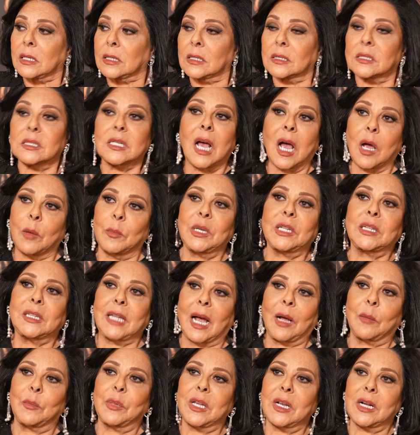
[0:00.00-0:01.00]
صعب
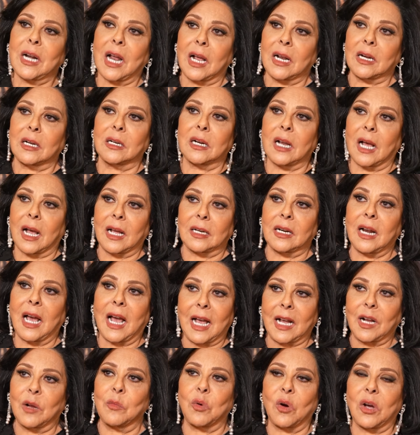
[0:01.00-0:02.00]
التعبير عن عن
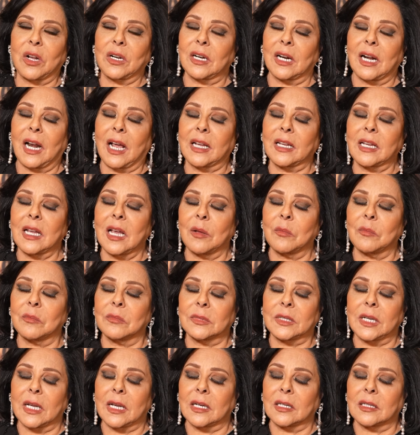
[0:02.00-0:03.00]
حجمه انا الحقيقه
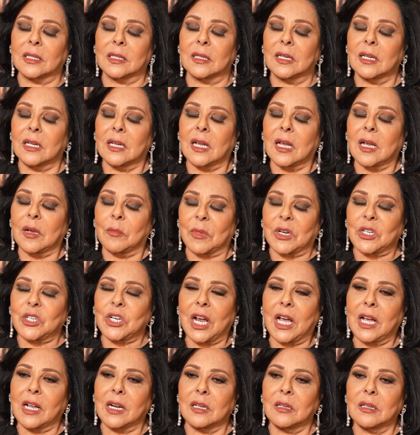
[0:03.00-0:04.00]
يعني
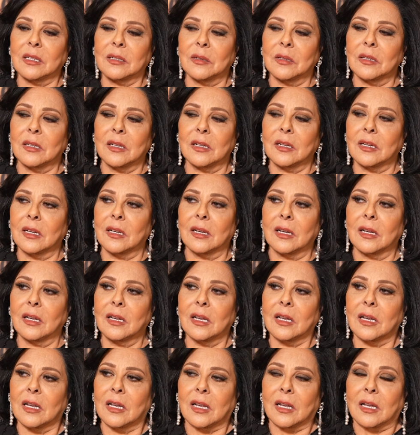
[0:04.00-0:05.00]
مشاعري آه،
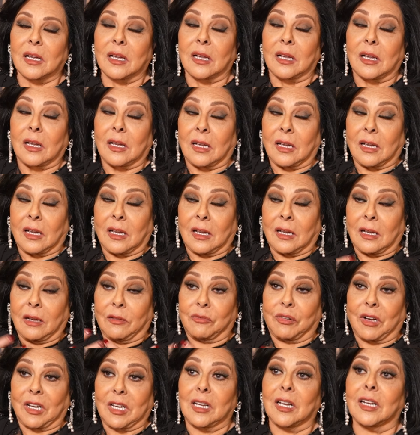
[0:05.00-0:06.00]

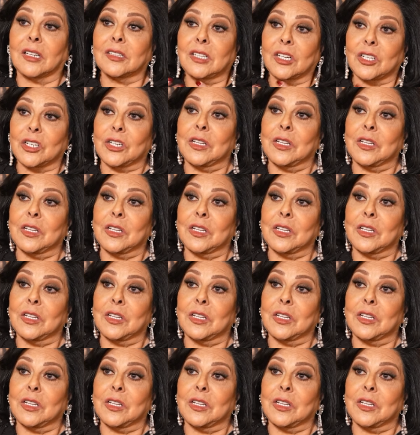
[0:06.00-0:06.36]
فياضه